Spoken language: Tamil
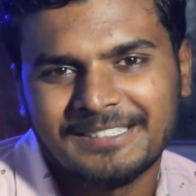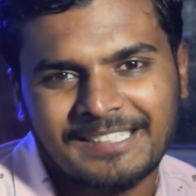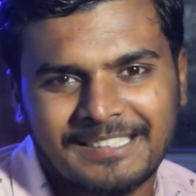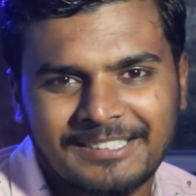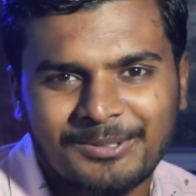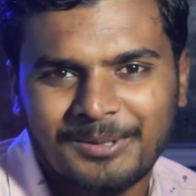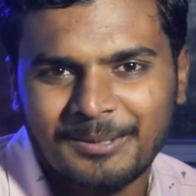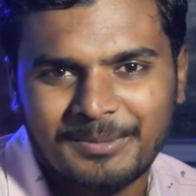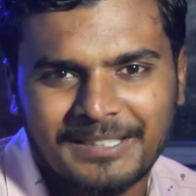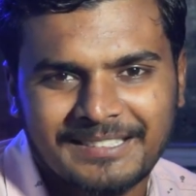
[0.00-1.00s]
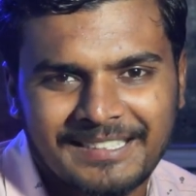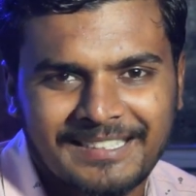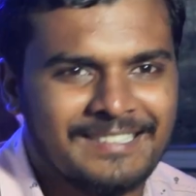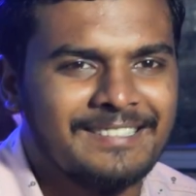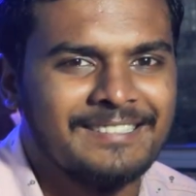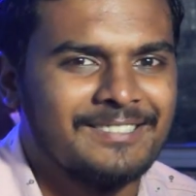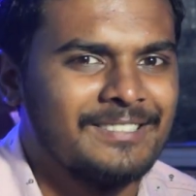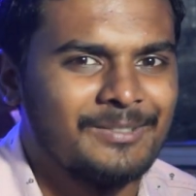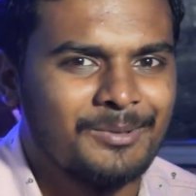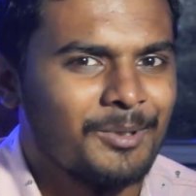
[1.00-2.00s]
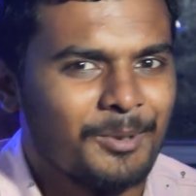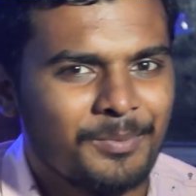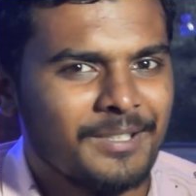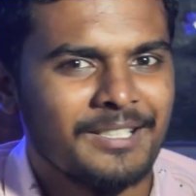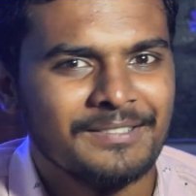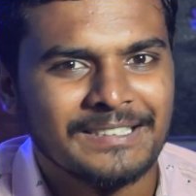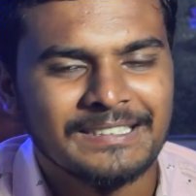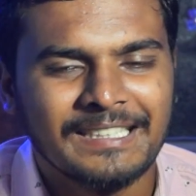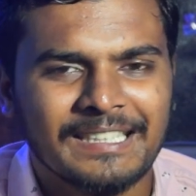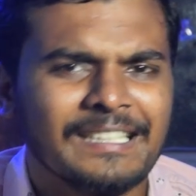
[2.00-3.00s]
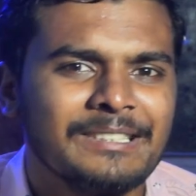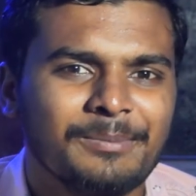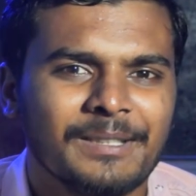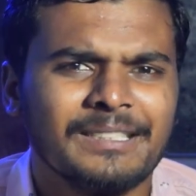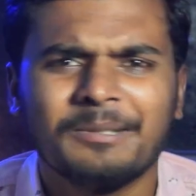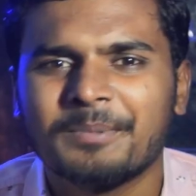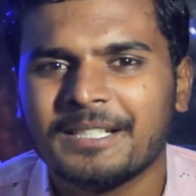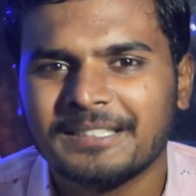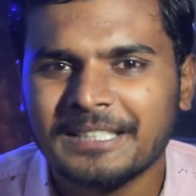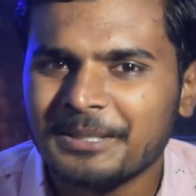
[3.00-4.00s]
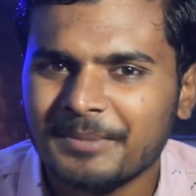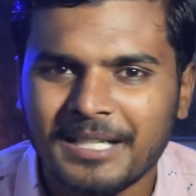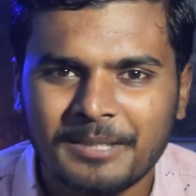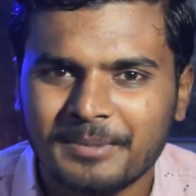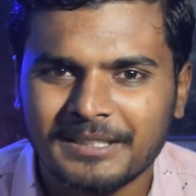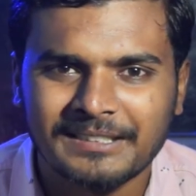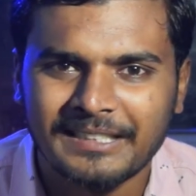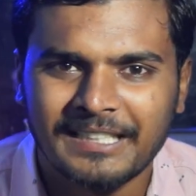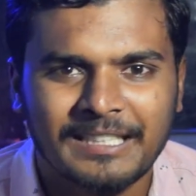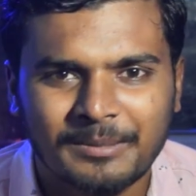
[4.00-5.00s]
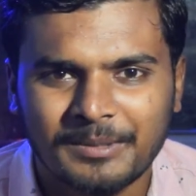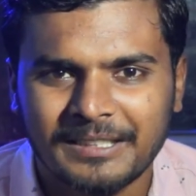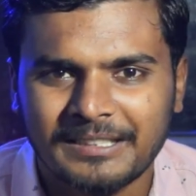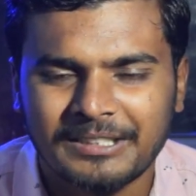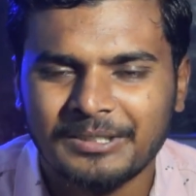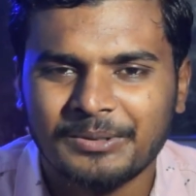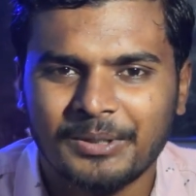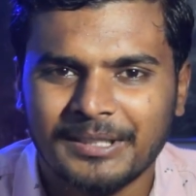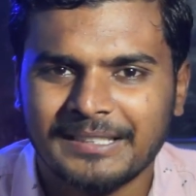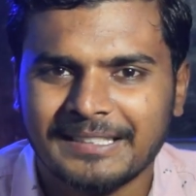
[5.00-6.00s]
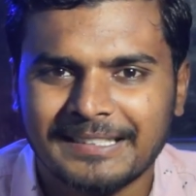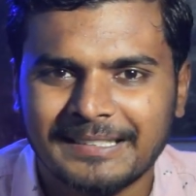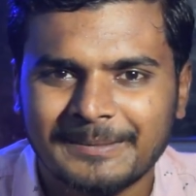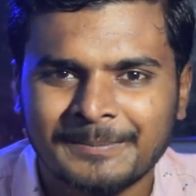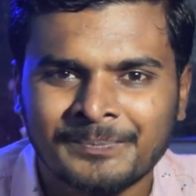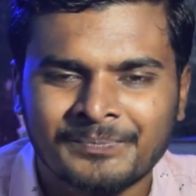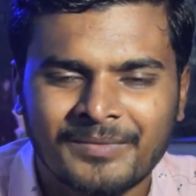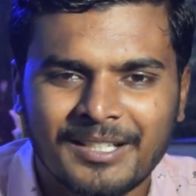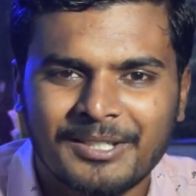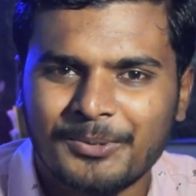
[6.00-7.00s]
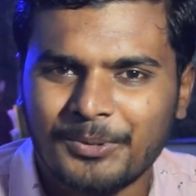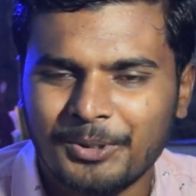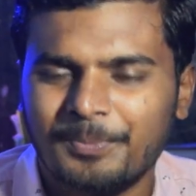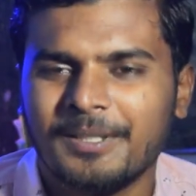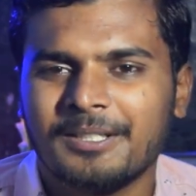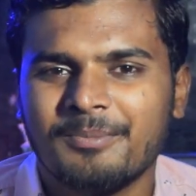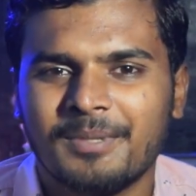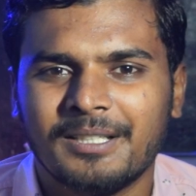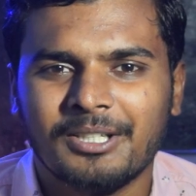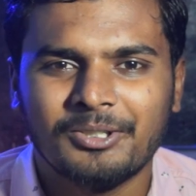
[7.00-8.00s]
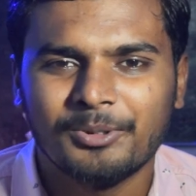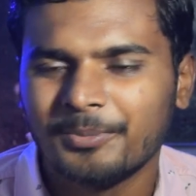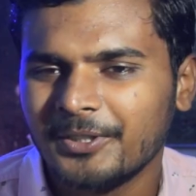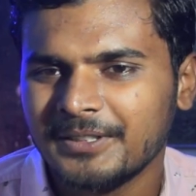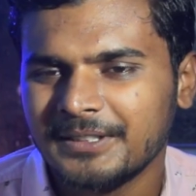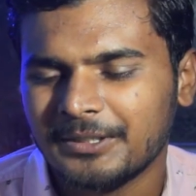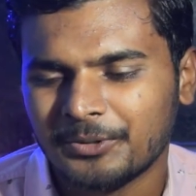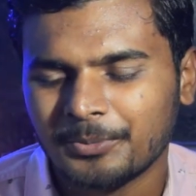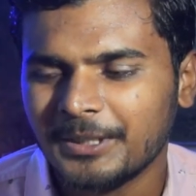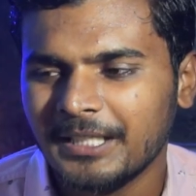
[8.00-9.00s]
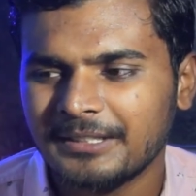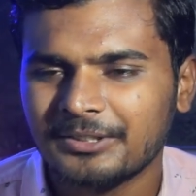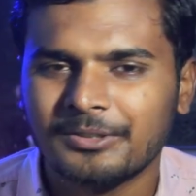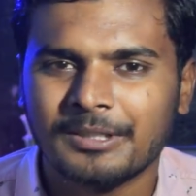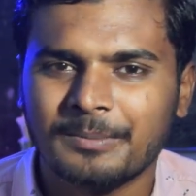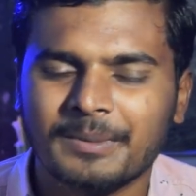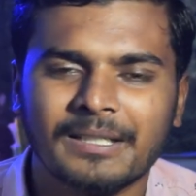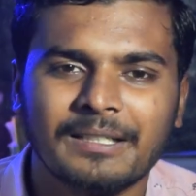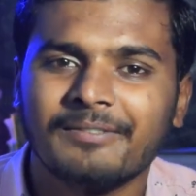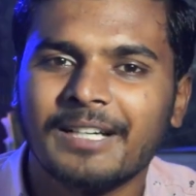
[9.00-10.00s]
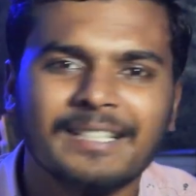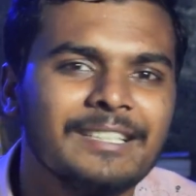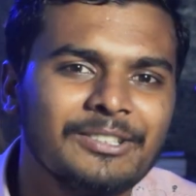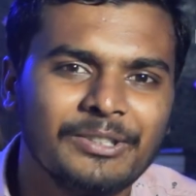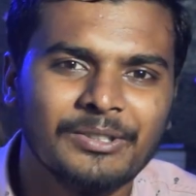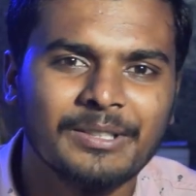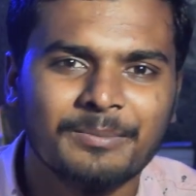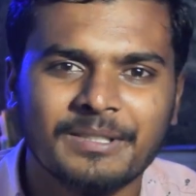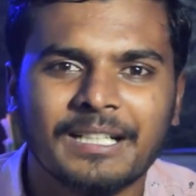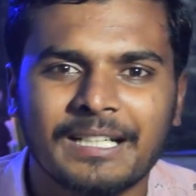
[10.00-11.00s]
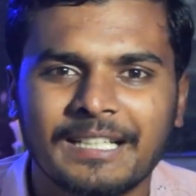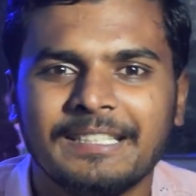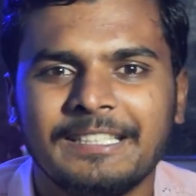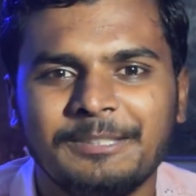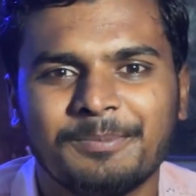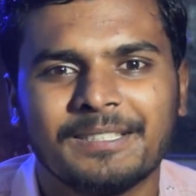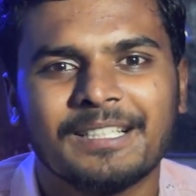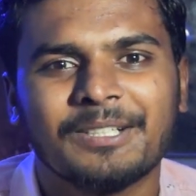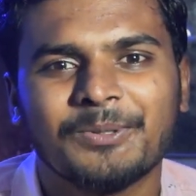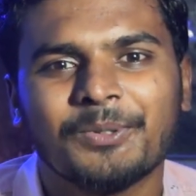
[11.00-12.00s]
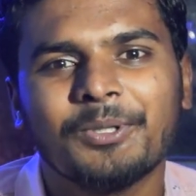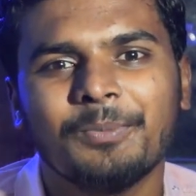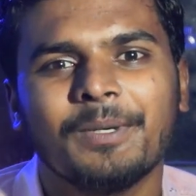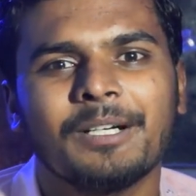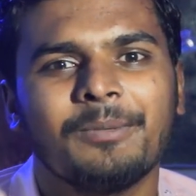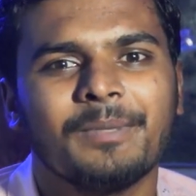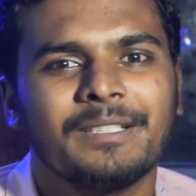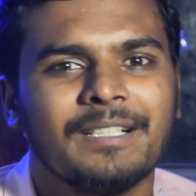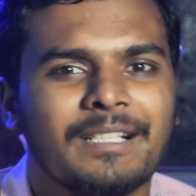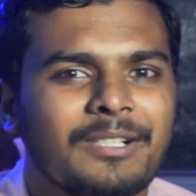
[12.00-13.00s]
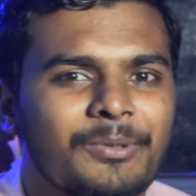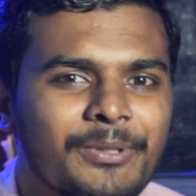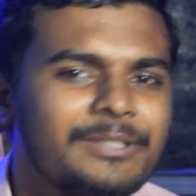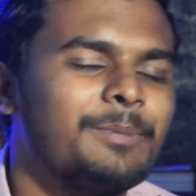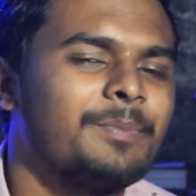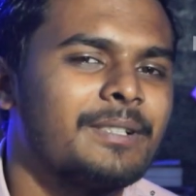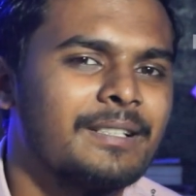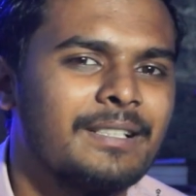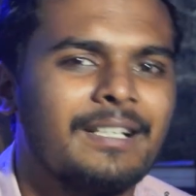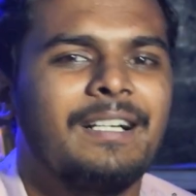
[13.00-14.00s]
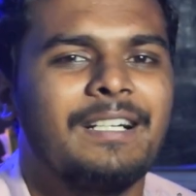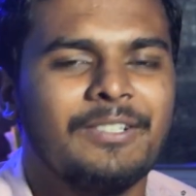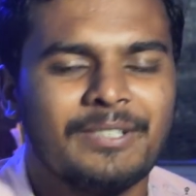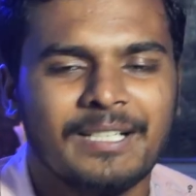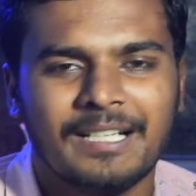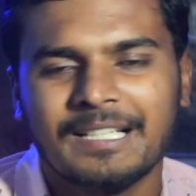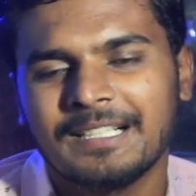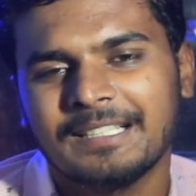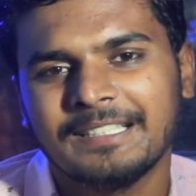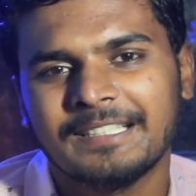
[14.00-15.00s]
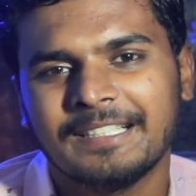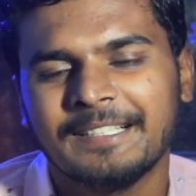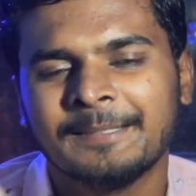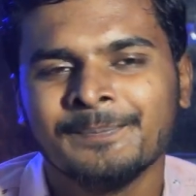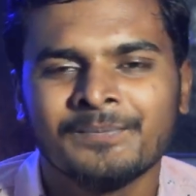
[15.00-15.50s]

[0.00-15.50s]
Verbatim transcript: சர்ச்சுக்குள்ளே பிரச்சனை குழப்பம்லாம் வந்து அது பார்த்தா பிரச்சனைக்கு மேலே பிரச்சனையாக என்ன பண்ணிகிட்ருக்கு ஓடிட்டுருக்கு ஒரு பக்கம் பார்த்தா உப உபதேசன்ற பேரில் வேறு எதையோ என்ன பண்ணுறாங்கன்னா டீச் பண்ணுறாங்க ஒரு பக்கம் பார்த்தா நான் ஒர்ஷிப் பண்ணுறேன் ஆண்டவர் ஆராதிக்கிறேன்